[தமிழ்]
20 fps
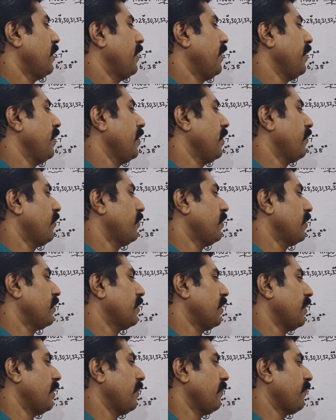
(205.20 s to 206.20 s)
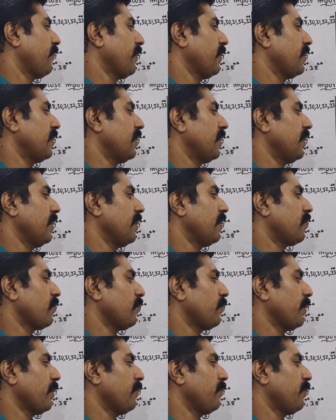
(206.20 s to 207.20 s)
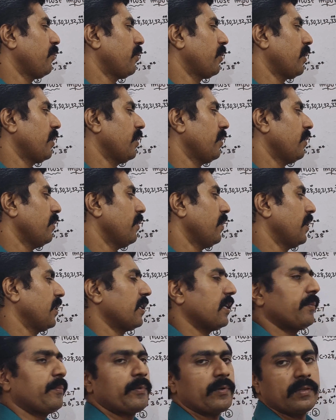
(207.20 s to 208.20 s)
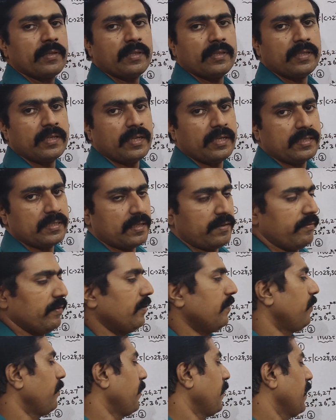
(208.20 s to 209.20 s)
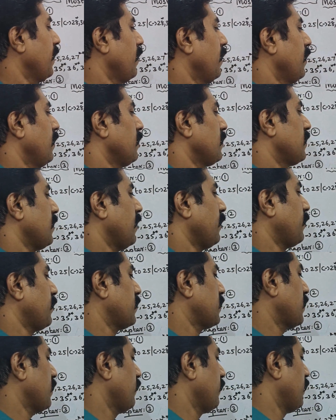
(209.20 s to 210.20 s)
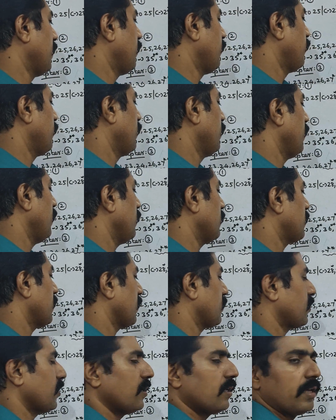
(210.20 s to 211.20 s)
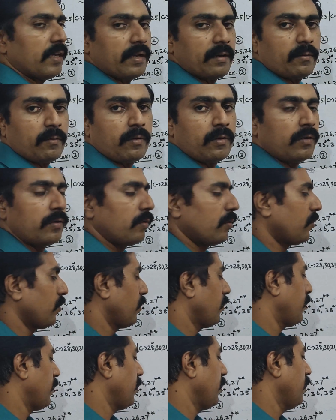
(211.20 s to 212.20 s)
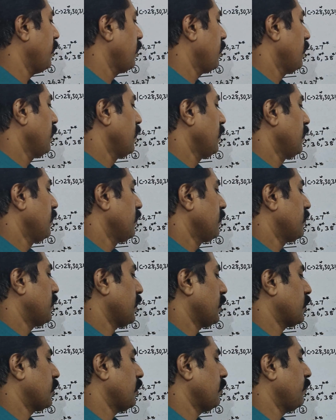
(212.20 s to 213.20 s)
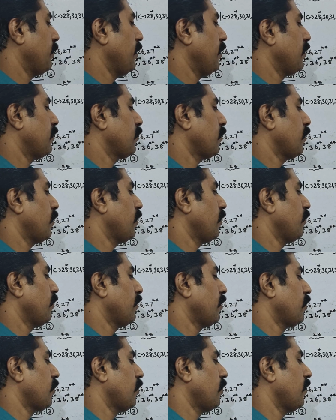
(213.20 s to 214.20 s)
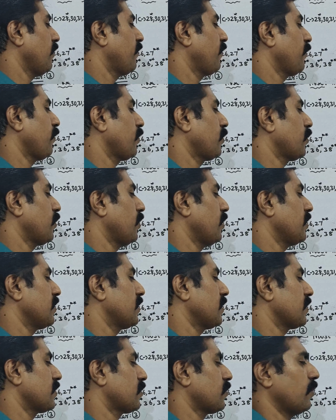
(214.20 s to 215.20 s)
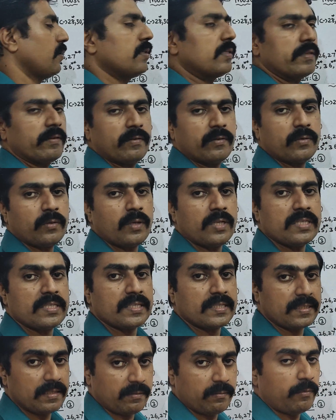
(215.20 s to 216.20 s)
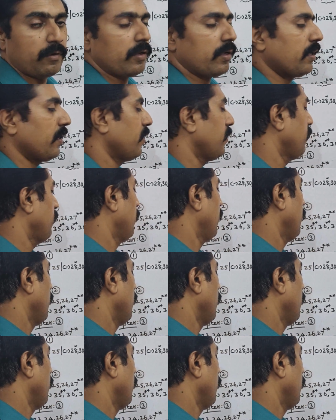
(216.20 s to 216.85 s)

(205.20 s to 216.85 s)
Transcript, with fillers: டில வந்து தேர்ட்டி ஃபைவ் தேர்ட்டி எயிட் ரொம்ப இம்பார்ட்டன்ட் அதுக்கப்புறம் தான் தேர்ட்டி செவன் சாப்டர் செவன்ல வந்து செக்ஷன் ஏ ஒன் டு டுவெண்ட்டி செக்ஷன் பி டுவெண்ட்டி ஒன் டுவெண்ட்டி ஃபோர் டுவெண்ட்டி சிக்ஸ் டுவெண்ட்டி செவன் டுவெண்ட்டி சிக்ஸ் இம்பார்ட்டன்ட்